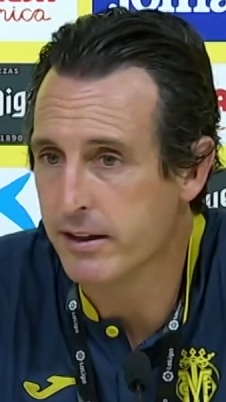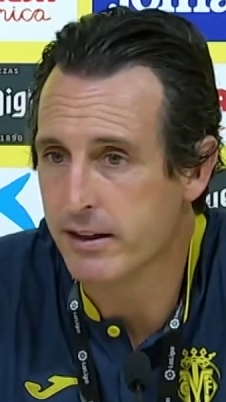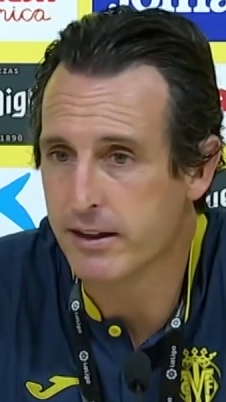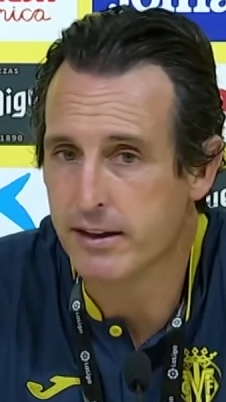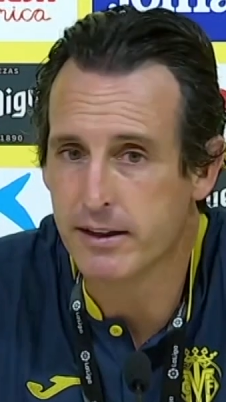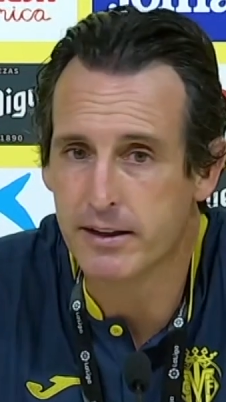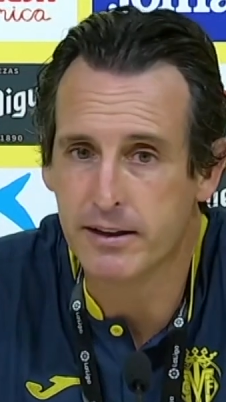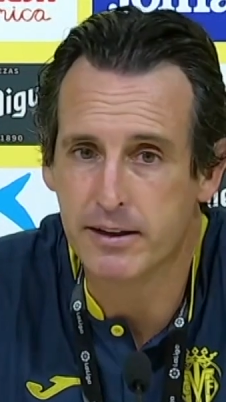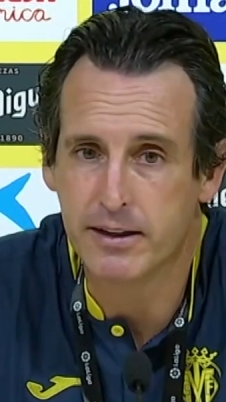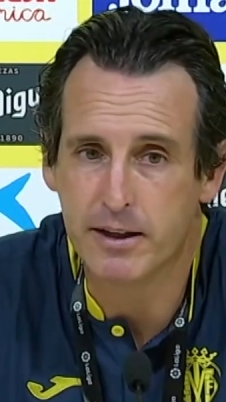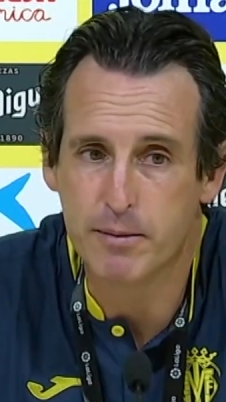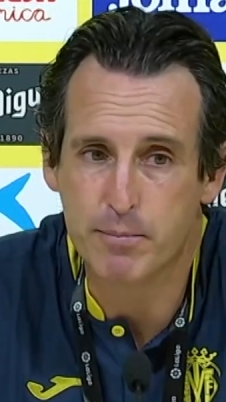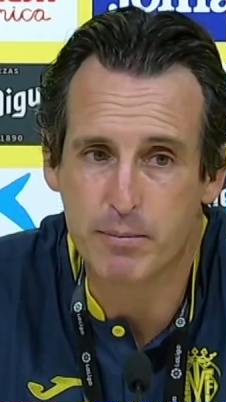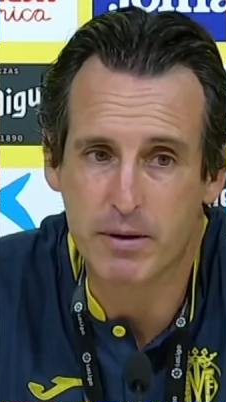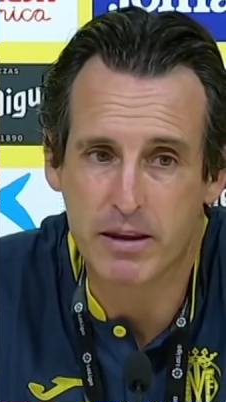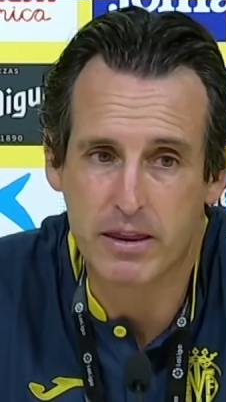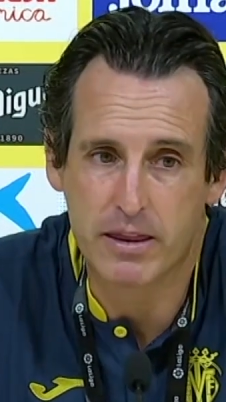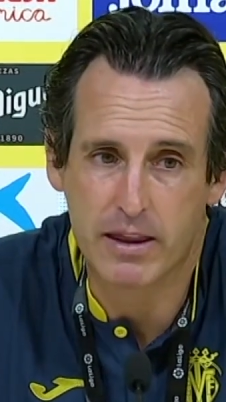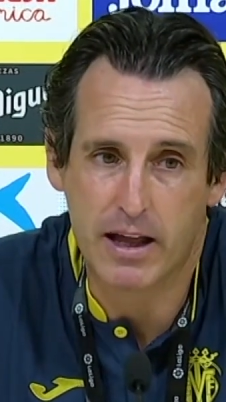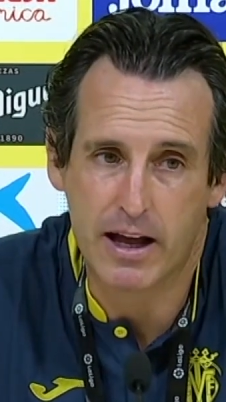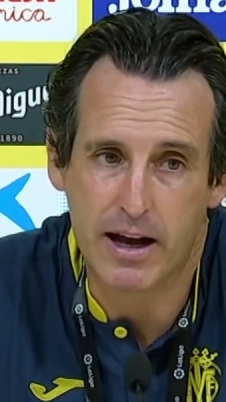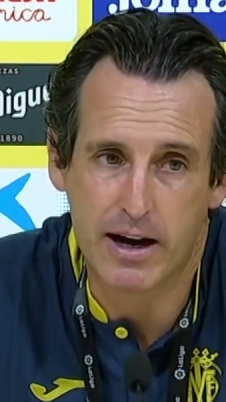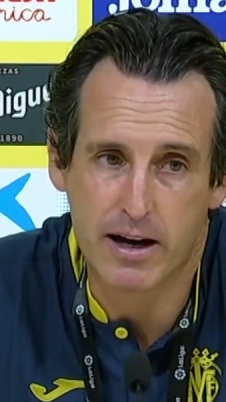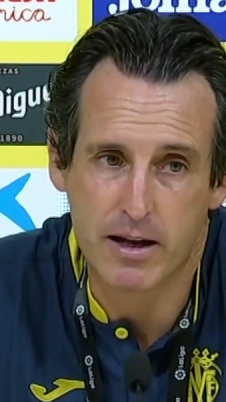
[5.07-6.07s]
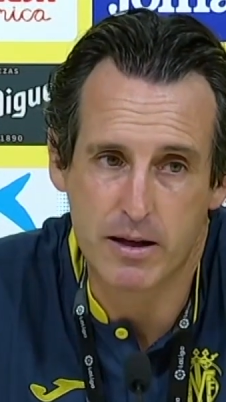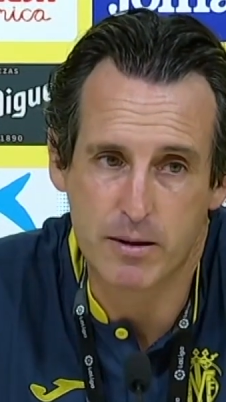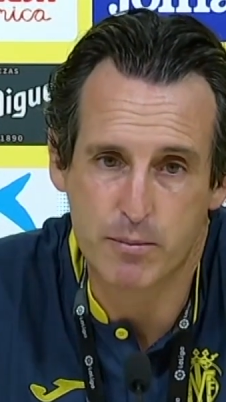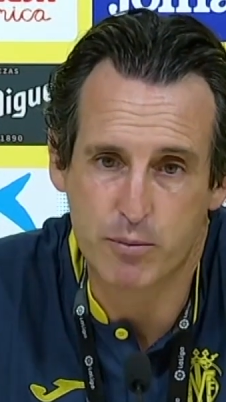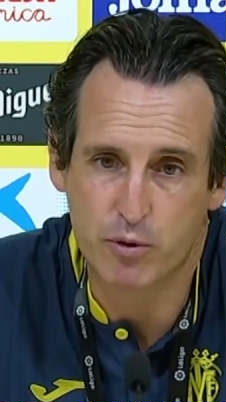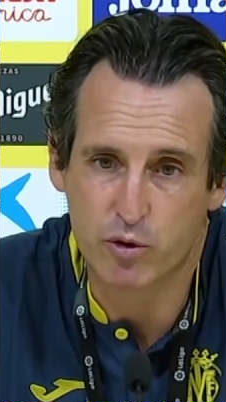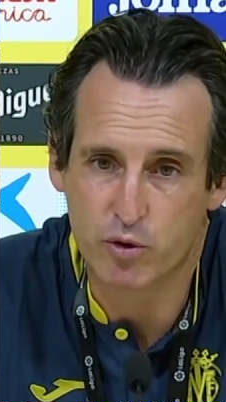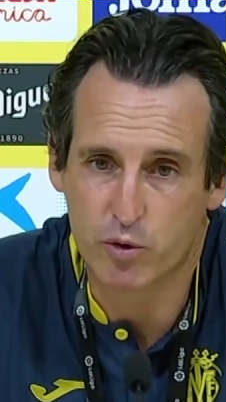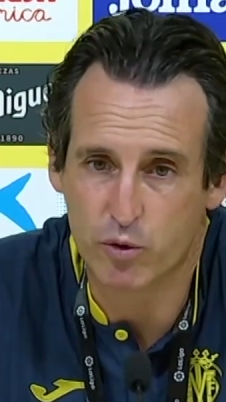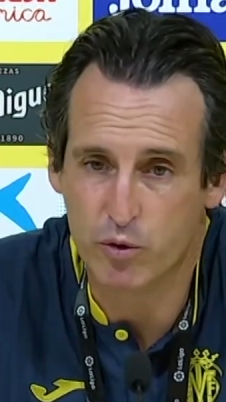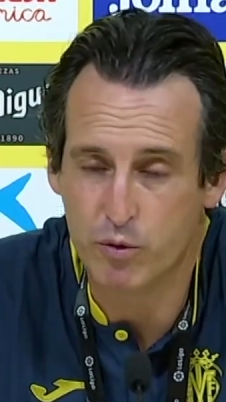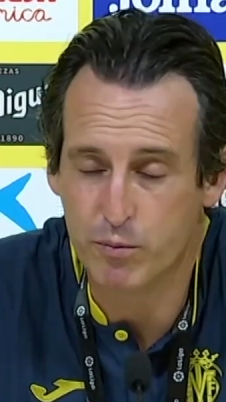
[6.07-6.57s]
de, empezar eh,
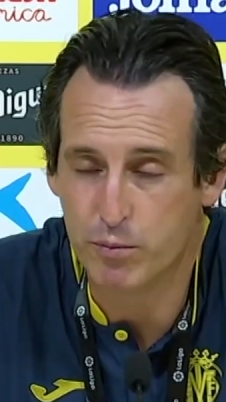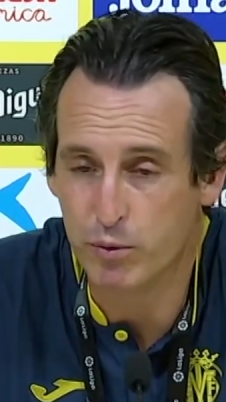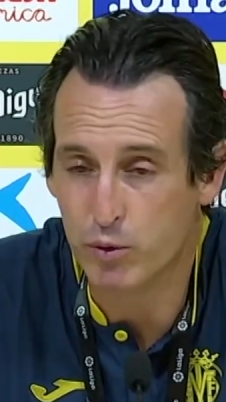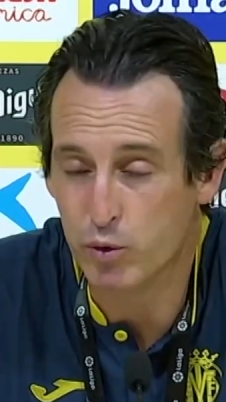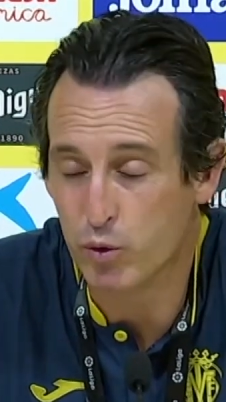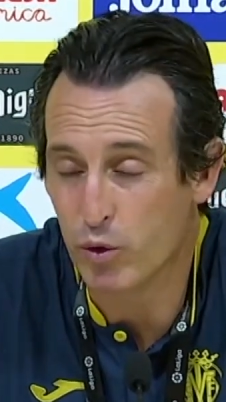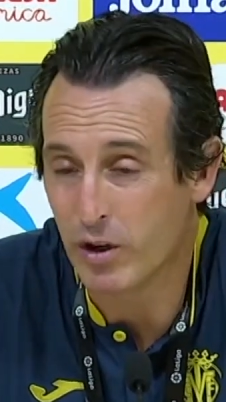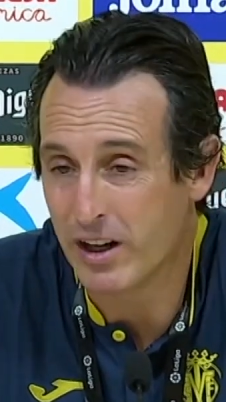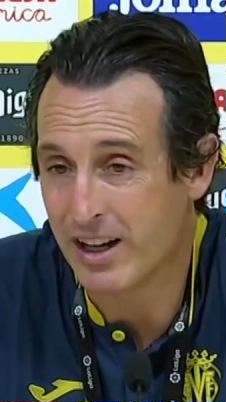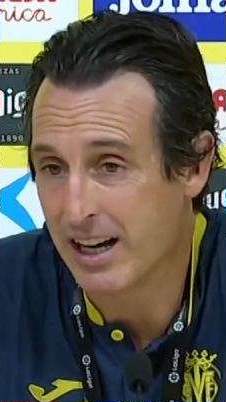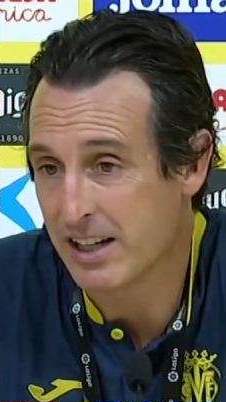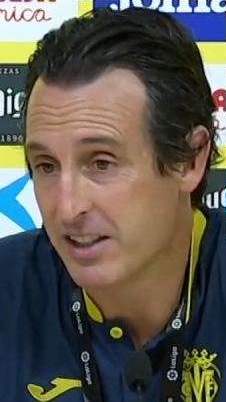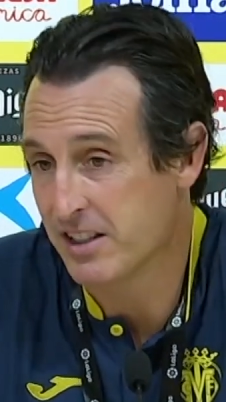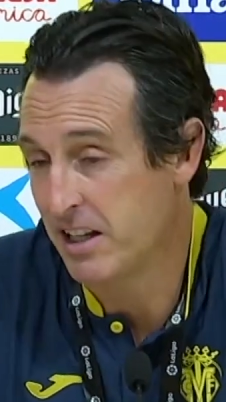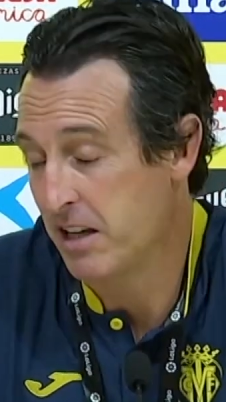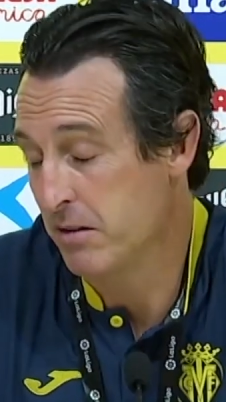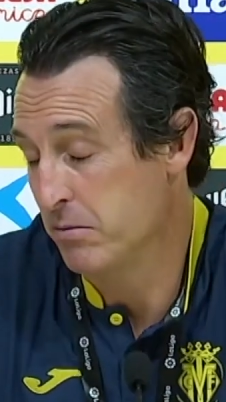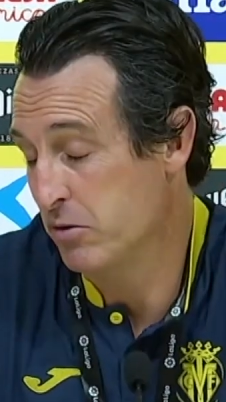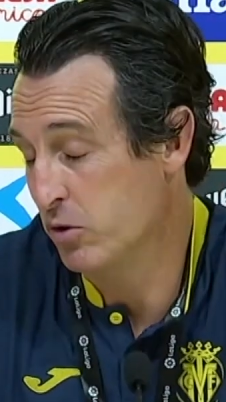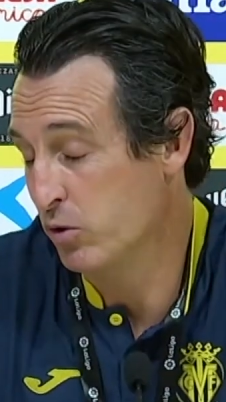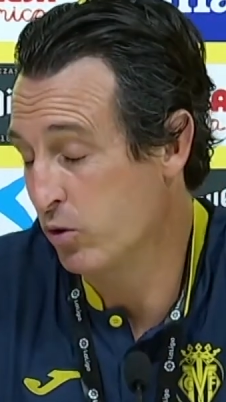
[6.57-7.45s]
pues con un punto en casa,